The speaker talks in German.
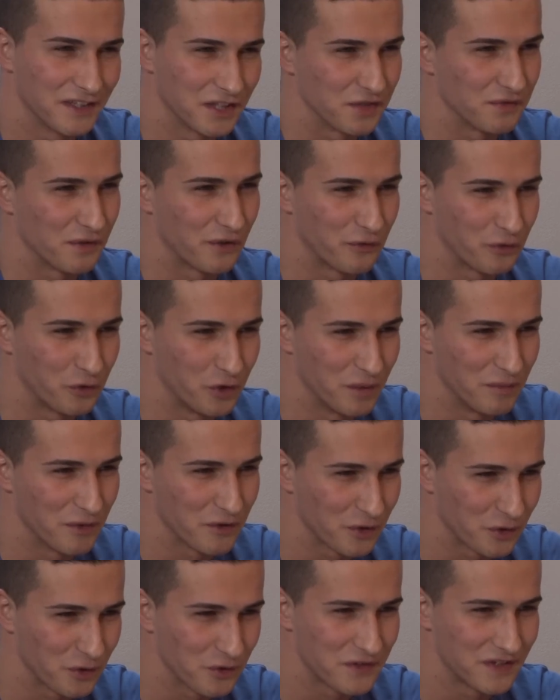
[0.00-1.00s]
Das war früher
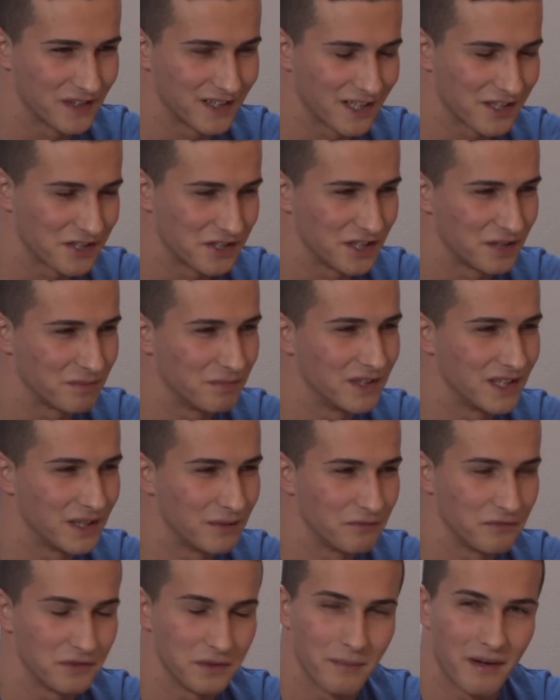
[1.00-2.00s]
immer so eine lustige Geschichte mit
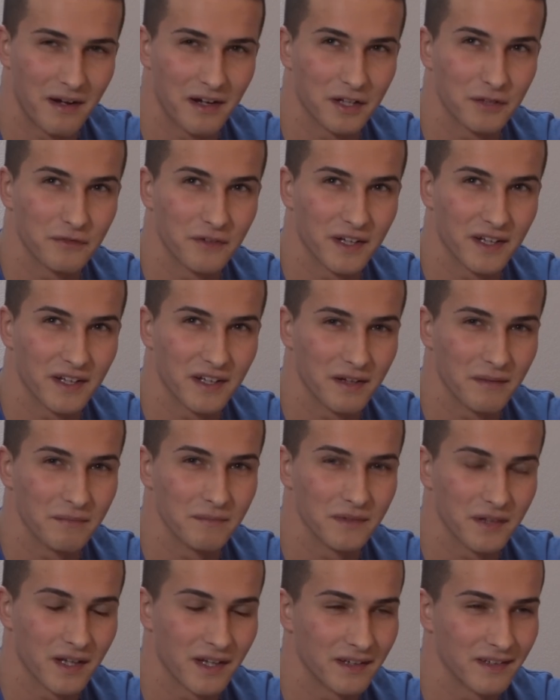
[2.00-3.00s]
ihm, wie wir angefangen
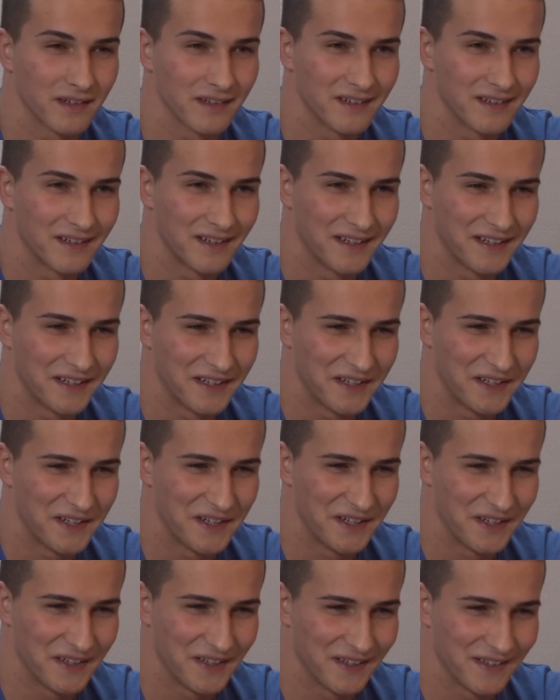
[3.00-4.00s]
haben. Da hat er
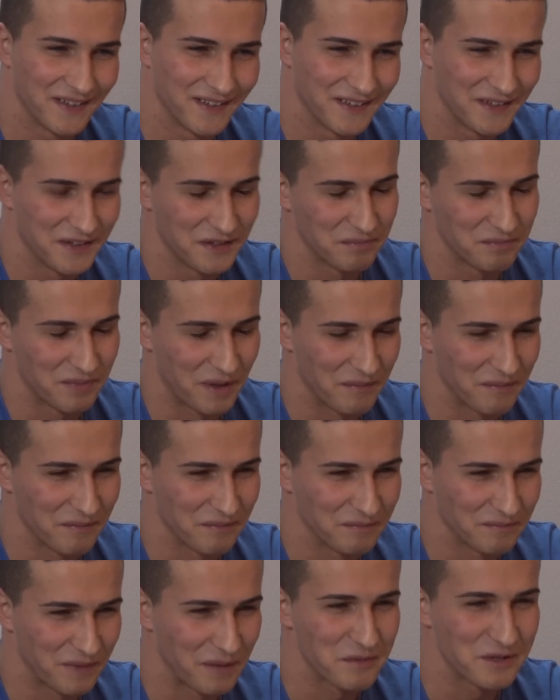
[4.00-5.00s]

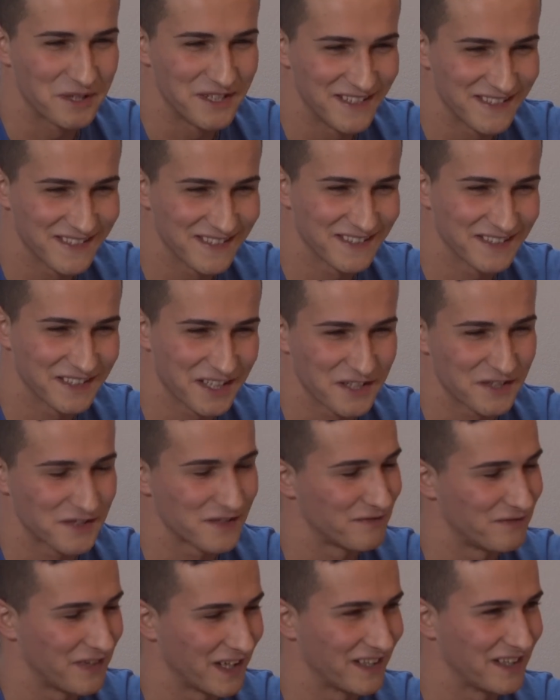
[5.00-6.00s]
beim, beim Schießen,
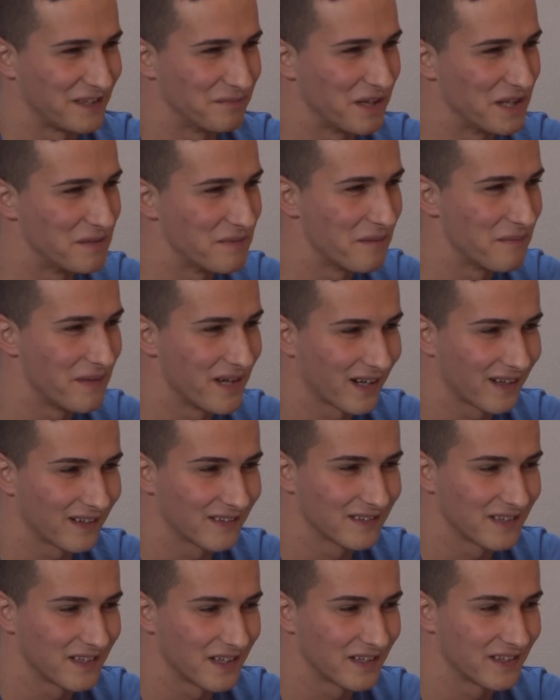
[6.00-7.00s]
das werde ich immer, immer
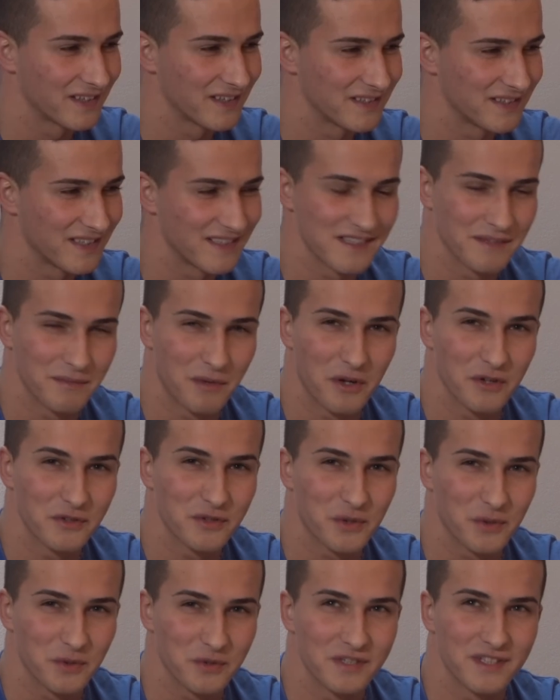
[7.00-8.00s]
merken, da, hat er, da ist er immer
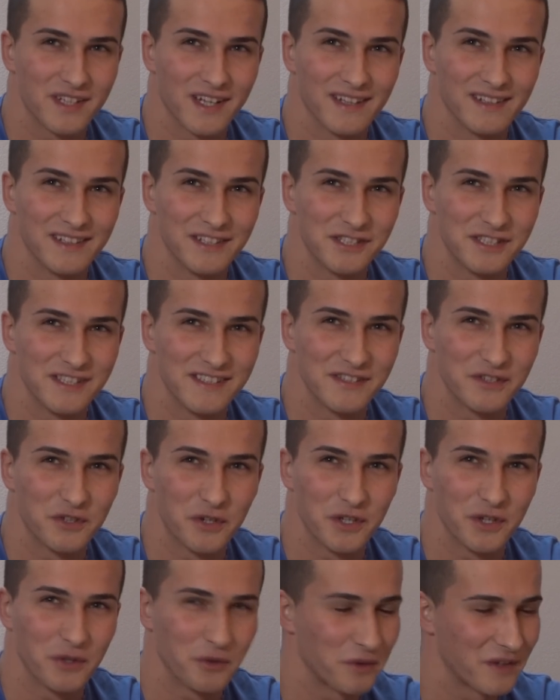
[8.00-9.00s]
ausgerutscht. Der hat nie schießen
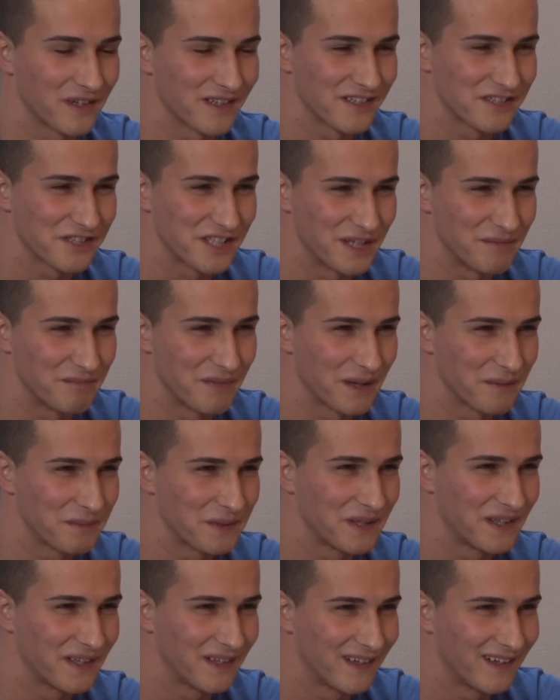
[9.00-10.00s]
können, ohne dass er stehen
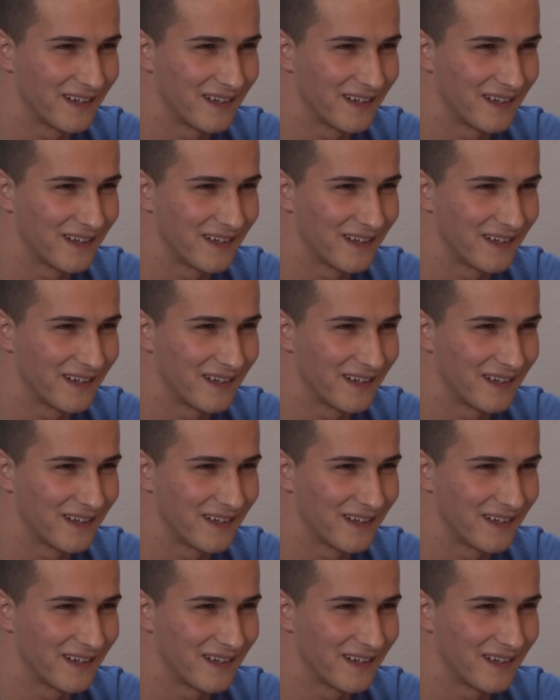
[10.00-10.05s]
bleibt.